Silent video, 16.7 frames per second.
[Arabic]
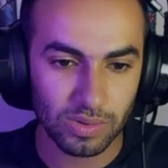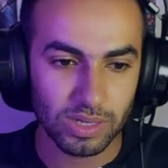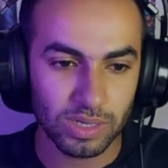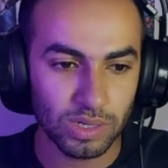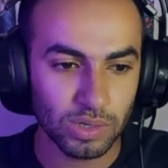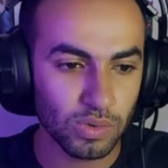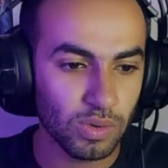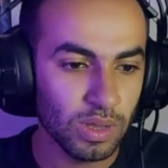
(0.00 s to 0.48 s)

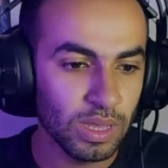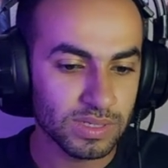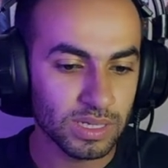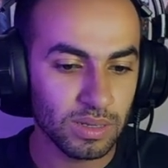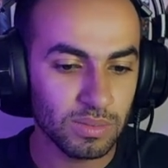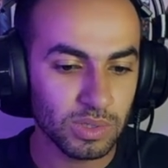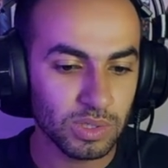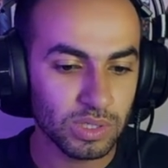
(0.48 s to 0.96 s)
اوريكم
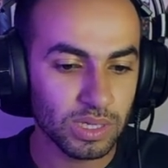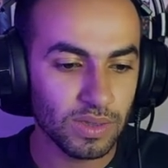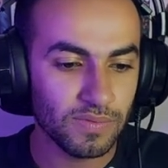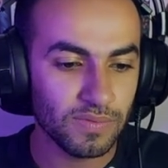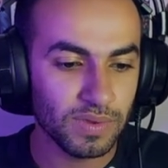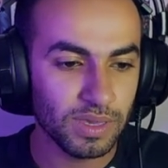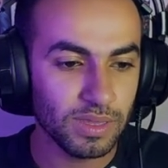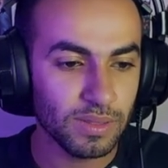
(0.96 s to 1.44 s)
فزي ما انتم
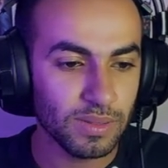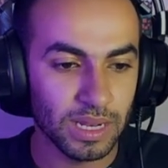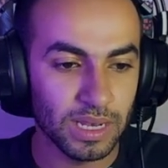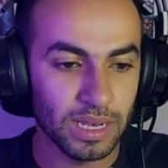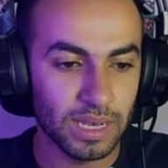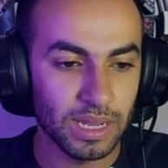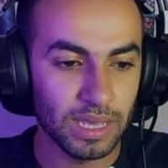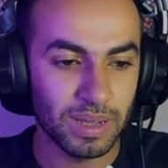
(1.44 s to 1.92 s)
شايفين
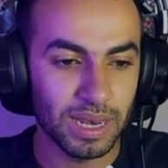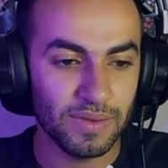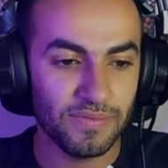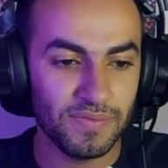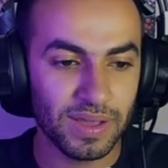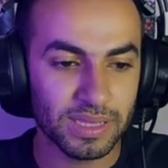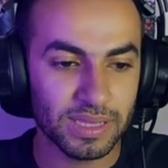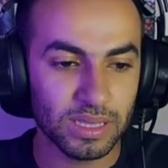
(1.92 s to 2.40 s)

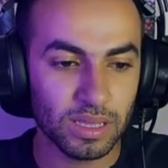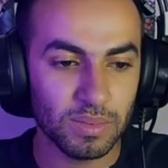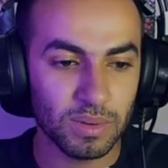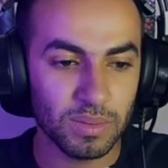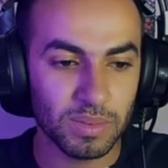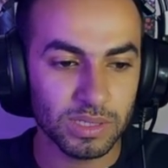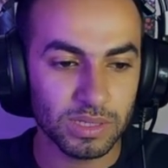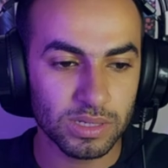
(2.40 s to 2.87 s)
الملف عندنا
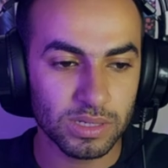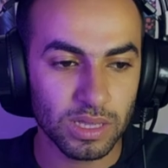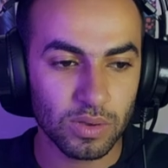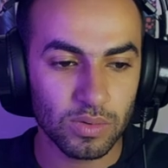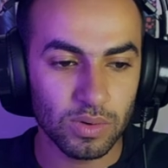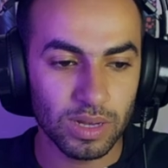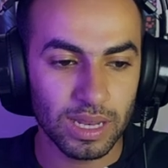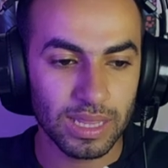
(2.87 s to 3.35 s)
بالمنظر ده
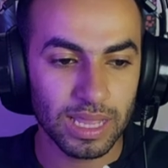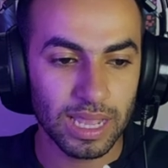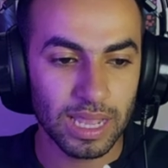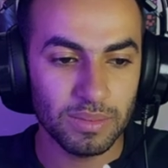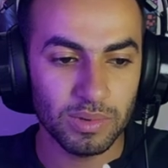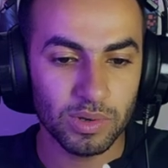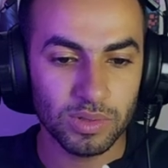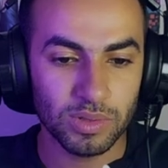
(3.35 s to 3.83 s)
كل اللي انا
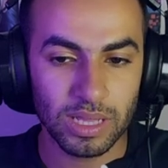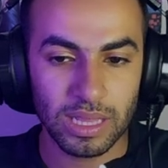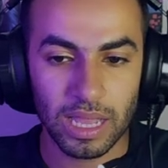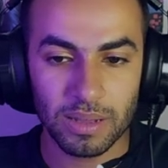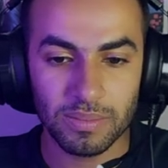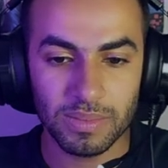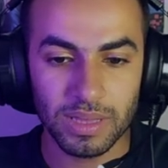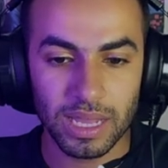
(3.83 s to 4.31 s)
هعمله ان انا
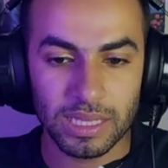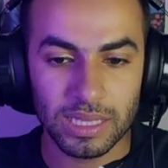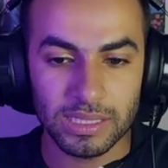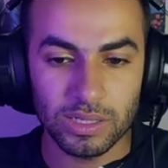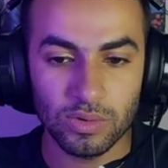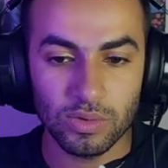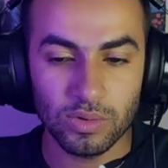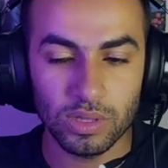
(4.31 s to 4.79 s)
هبدا
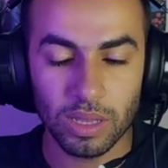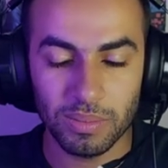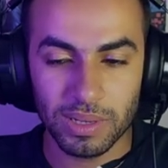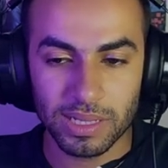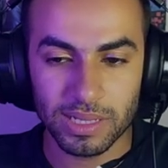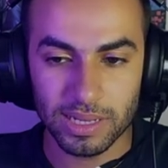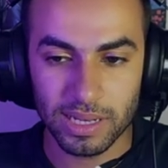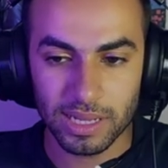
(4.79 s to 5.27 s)
اديله
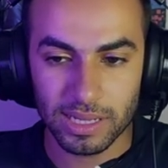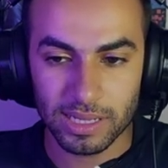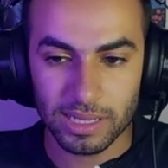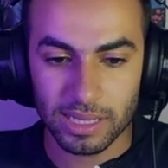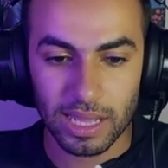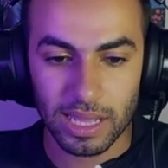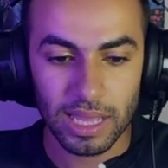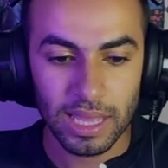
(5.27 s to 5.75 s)
دبل كليك
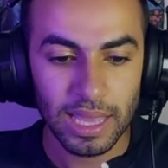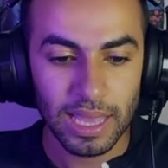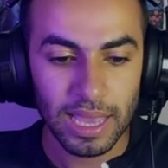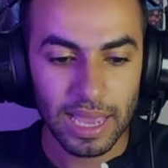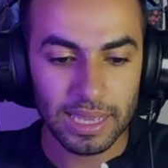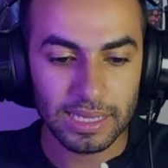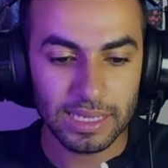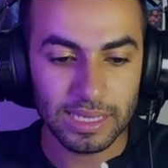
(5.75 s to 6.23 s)
كده
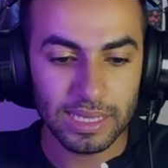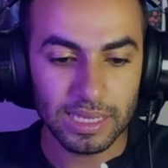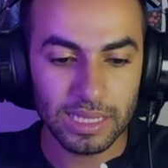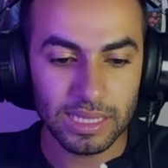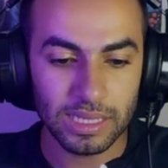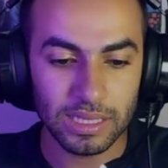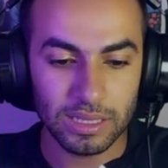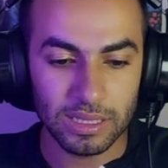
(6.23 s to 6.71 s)
هيجي
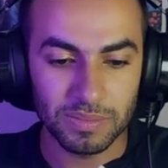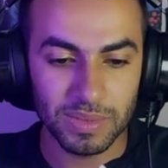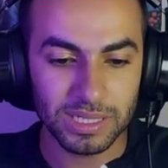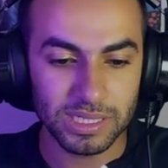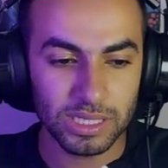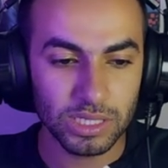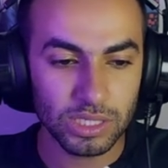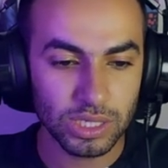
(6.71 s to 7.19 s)
لي
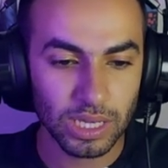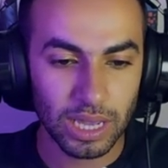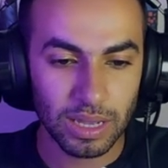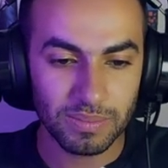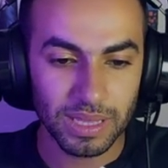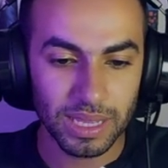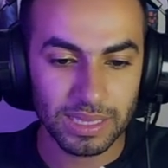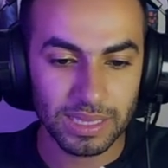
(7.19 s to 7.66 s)
مسج
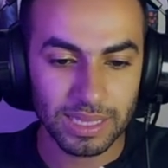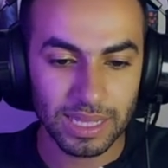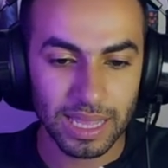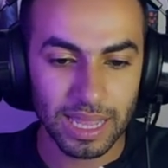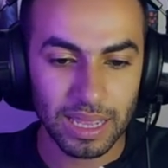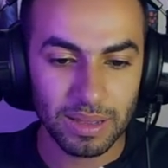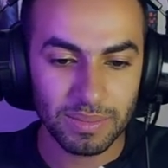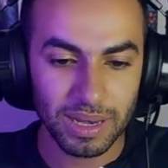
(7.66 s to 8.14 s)
هبدا ان انا
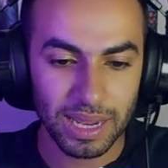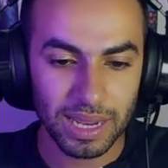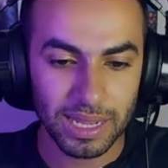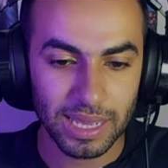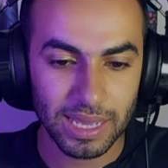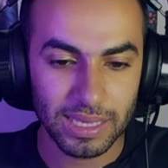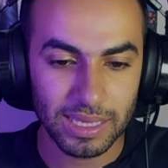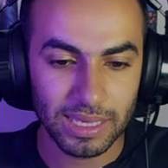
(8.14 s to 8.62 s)
اعمل
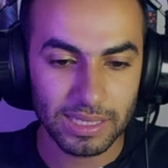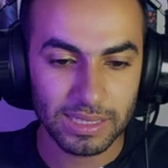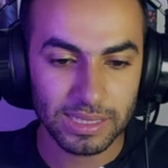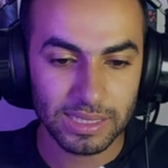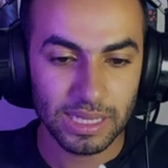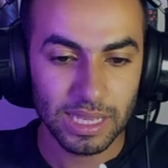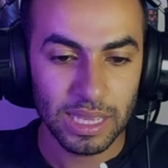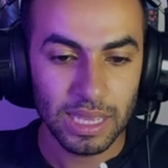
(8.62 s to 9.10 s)
عليها
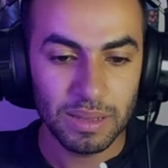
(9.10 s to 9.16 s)
يس